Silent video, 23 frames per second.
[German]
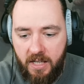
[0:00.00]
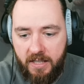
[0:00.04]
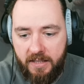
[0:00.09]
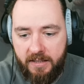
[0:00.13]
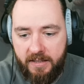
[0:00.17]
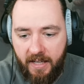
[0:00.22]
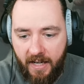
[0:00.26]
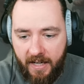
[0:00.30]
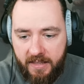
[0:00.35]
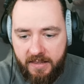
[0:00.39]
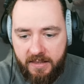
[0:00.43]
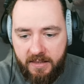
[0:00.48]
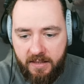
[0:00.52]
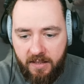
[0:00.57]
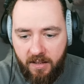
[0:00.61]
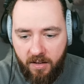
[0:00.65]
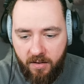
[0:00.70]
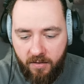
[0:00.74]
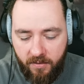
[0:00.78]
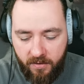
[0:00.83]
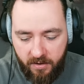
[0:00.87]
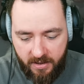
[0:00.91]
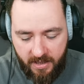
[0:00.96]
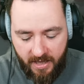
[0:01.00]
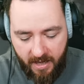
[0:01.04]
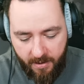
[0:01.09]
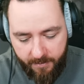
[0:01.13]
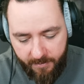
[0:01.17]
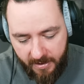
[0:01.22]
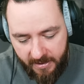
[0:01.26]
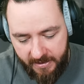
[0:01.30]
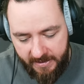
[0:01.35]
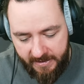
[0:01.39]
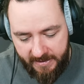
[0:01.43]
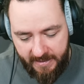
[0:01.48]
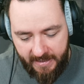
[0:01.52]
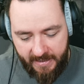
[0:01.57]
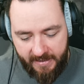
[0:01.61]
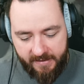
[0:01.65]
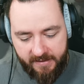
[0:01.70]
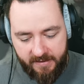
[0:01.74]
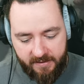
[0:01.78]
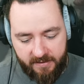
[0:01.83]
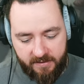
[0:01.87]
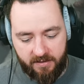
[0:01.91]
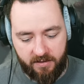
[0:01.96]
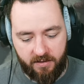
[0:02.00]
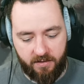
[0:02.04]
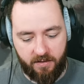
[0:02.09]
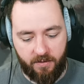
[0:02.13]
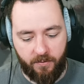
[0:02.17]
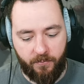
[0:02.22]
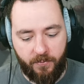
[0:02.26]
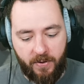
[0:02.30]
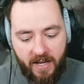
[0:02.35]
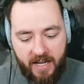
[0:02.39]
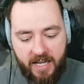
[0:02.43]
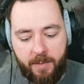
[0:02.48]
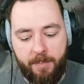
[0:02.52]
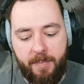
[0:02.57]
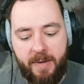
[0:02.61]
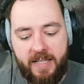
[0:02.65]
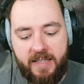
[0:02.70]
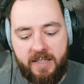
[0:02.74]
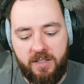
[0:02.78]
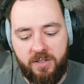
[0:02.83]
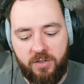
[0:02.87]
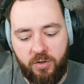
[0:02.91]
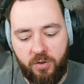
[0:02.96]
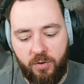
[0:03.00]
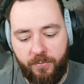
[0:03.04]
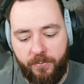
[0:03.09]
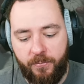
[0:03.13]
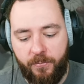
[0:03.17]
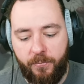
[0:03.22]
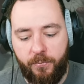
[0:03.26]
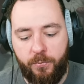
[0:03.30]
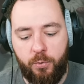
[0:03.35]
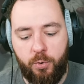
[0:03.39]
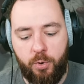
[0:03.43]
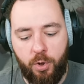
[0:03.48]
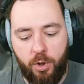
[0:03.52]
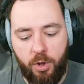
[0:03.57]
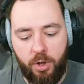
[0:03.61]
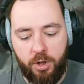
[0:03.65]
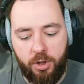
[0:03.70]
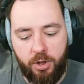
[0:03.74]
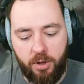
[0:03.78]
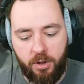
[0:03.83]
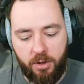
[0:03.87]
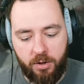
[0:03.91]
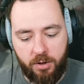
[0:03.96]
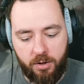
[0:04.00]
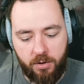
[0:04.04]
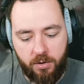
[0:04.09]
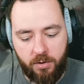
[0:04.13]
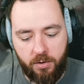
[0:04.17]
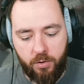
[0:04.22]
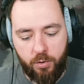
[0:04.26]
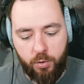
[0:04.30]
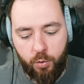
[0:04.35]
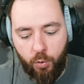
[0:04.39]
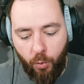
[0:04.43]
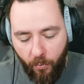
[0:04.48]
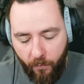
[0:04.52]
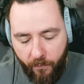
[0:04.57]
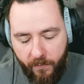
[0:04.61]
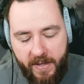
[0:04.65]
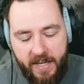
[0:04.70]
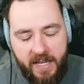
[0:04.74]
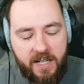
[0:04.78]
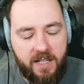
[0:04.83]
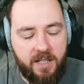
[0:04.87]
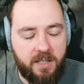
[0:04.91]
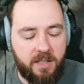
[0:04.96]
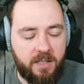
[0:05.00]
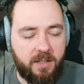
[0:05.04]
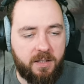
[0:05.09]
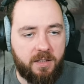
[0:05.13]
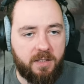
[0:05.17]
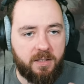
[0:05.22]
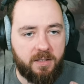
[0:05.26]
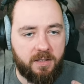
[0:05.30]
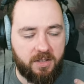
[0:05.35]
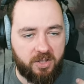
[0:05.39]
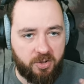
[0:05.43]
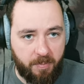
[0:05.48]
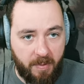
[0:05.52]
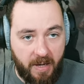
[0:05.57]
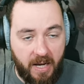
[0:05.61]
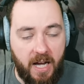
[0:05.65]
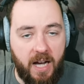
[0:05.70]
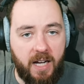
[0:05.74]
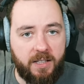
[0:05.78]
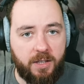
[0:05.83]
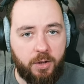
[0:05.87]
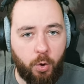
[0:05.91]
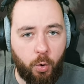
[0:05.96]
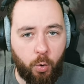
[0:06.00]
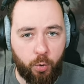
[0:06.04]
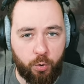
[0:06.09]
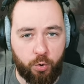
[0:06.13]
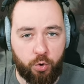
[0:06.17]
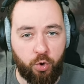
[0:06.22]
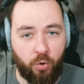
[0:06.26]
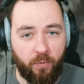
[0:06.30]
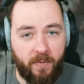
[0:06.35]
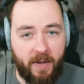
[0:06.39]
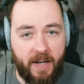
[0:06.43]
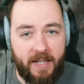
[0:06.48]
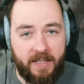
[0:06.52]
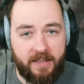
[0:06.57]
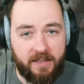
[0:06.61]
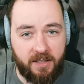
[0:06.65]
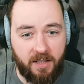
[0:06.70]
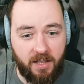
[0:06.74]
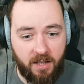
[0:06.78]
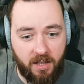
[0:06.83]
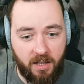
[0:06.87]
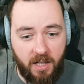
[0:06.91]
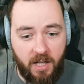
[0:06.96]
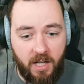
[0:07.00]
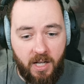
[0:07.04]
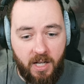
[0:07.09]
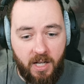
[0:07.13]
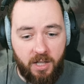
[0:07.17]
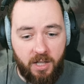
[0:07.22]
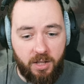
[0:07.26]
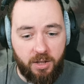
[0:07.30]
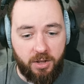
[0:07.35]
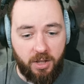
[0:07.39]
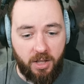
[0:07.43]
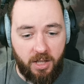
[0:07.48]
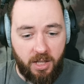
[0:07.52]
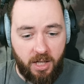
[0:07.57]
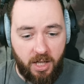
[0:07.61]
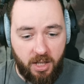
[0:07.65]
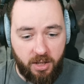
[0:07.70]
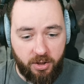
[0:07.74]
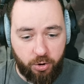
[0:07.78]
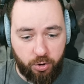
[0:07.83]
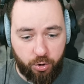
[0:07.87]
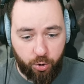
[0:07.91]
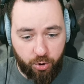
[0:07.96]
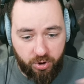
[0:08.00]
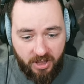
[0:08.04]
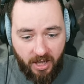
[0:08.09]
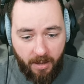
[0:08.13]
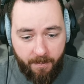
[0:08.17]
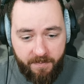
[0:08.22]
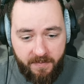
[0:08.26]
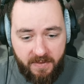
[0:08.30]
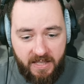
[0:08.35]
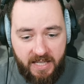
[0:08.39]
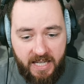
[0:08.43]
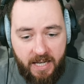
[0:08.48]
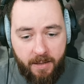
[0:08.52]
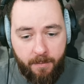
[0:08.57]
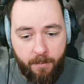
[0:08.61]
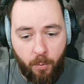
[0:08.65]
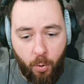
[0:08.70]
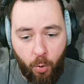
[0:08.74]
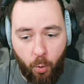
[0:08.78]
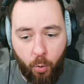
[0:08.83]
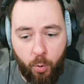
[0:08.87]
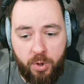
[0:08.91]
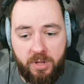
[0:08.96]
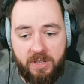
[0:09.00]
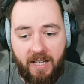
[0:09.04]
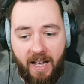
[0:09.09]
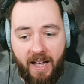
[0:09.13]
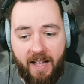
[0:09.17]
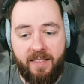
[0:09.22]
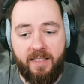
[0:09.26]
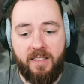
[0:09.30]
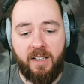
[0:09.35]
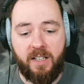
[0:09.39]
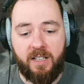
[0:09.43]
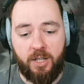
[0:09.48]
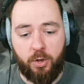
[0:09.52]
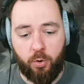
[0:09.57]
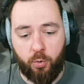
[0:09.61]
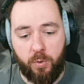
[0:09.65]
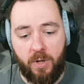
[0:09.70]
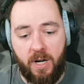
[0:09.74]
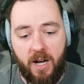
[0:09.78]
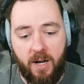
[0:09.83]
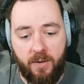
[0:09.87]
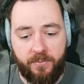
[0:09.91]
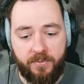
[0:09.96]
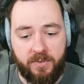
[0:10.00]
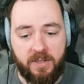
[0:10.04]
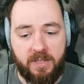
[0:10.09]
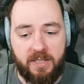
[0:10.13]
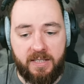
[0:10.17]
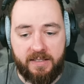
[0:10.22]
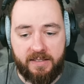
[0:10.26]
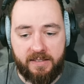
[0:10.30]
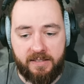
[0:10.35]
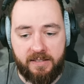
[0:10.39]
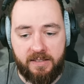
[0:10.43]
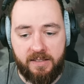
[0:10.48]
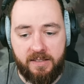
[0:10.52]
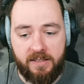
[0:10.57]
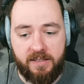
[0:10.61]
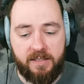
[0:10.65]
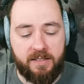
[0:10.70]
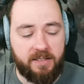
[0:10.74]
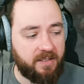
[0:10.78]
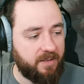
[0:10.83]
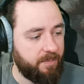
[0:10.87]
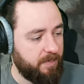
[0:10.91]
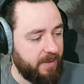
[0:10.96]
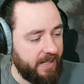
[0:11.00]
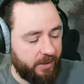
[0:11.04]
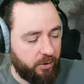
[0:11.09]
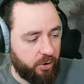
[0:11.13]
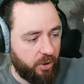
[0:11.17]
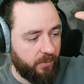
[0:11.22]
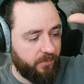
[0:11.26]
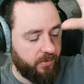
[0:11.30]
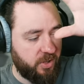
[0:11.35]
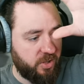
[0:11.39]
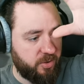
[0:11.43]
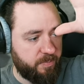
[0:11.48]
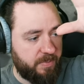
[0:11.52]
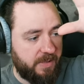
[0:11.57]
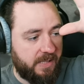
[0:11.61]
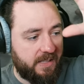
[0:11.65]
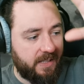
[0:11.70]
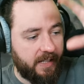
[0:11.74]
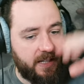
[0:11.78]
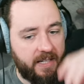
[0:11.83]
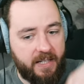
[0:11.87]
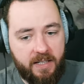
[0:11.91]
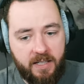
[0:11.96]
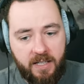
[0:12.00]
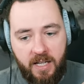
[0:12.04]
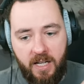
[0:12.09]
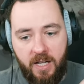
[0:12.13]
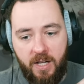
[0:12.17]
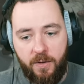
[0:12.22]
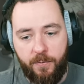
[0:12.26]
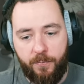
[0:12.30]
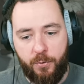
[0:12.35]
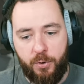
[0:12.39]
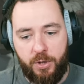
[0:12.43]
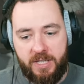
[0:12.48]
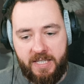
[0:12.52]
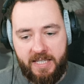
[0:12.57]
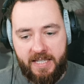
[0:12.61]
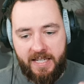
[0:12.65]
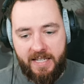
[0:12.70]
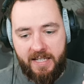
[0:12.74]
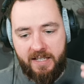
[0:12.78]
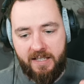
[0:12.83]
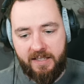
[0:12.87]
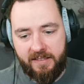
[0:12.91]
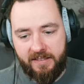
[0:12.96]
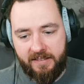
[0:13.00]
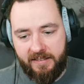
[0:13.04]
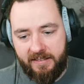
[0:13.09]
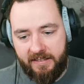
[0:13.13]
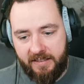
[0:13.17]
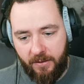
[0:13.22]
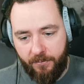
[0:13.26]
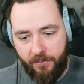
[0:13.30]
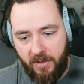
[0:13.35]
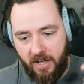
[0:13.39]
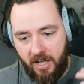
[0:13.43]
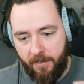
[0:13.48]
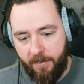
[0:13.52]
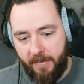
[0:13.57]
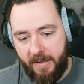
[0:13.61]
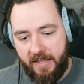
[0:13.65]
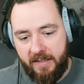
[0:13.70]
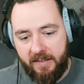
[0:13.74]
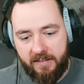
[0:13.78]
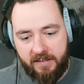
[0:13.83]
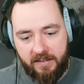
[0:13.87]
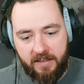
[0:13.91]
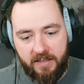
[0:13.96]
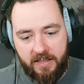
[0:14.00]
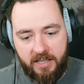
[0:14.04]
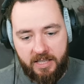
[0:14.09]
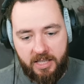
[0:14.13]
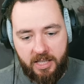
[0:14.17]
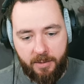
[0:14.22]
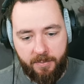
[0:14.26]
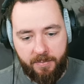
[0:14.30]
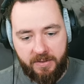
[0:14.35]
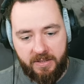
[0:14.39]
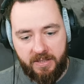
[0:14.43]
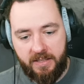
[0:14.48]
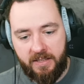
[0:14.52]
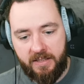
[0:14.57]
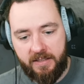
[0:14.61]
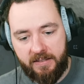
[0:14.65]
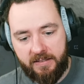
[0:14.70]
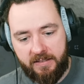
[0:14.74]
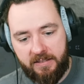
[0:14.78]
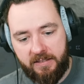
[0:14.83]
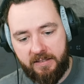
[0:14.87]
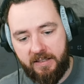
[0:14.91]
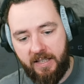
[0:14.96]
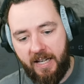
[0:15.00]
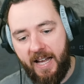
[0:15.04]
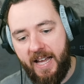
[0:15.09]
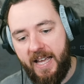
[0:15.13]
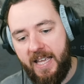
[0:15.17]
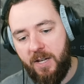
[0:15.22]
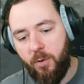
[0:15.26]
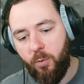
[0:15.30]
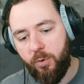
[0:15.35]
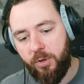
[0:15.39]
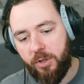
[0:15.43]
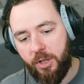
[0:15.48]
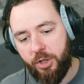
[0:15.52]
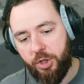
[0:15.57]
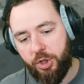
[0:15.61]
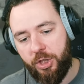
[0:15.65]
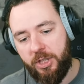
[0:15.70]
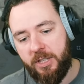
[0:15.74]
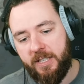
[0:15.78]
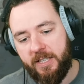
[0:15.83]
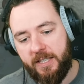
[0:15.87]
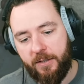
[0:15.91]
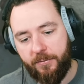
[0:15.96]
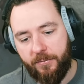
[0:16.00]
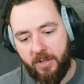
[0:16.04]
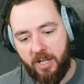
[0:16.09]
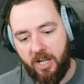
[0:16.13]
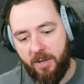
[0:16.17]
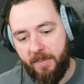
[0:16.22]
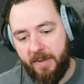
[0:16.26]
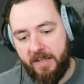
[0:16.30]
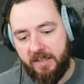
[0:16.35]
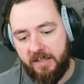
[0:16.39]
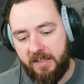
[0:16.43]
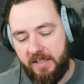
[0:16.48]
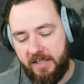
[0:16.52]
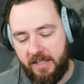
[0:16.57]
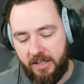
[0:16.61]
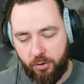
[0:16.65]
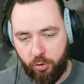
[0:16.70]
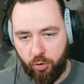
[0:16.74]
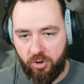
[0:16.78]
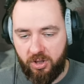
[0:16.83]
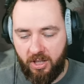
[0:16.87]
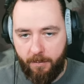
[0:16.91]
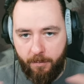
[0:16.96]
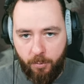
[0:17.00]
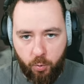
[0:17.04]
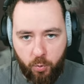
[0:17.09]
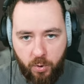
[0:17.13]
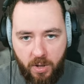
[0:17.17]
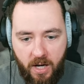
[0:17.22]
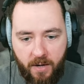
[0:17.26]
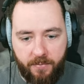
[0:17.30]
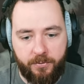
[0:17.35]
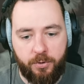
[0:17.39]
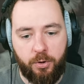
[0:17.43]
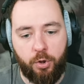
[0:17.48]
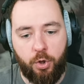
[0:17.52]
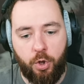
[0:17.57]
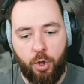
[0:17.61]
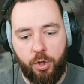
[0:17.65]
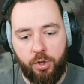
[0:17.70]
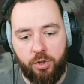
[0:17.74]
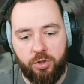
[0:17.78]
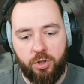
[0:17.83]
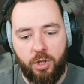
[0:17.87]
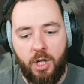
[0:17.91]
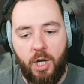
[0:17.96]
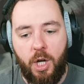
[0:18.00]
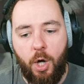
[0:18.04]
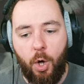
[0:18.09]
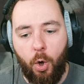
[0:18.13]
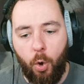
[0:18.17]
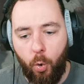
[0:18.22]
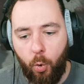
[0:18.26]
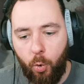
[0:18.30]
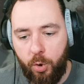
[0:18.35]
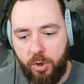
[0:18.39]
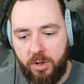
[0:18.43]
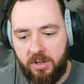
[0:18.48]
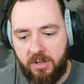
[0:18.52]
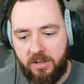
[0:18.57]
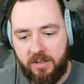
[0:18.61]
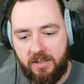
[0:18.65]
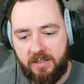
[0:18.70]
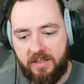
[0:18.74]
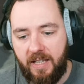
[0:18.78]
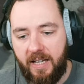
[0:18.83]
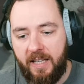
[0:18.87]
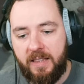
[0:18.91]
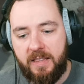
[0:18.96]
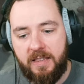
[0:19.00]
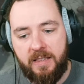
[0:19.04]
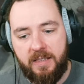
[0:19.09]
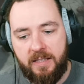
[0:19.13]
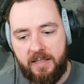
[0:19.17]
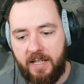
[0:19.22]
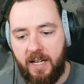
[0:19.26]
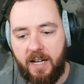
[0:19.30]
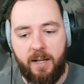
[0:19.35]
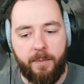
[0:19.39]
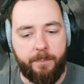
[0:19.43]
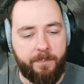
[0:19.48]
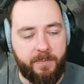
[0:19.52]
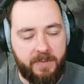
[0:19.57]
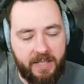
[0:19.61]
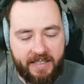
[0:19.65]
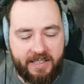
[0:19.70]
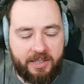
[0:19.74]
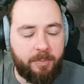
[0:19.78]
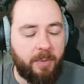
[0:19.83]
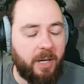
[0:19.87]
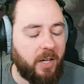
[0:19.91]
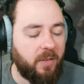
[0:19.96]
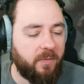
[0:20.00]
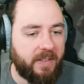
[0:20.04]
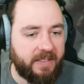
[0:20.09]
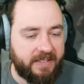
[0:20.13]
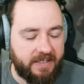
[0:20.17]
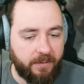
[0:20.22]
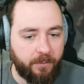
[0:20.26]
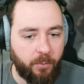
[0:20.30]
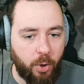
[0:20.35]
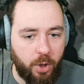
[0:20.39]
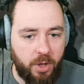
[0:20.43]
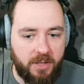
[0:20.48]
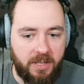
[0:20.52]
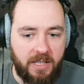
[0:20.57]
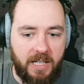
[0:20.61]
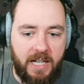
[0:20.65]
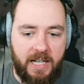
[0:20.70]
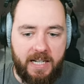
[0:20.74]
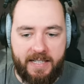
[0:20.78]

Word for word: Dann kann man jetzt Fragmente für Juwelen, Smaragde und so weiter äh, zusammennehmen und andere craften. Das ist, ich blende euch einfach das Bild ein, für jedes dieser Fragmente gibt es drei unterschiedliche Fragmente, die ihr zusammen craften könnt und dann, ja, das machen, was ihr wollt.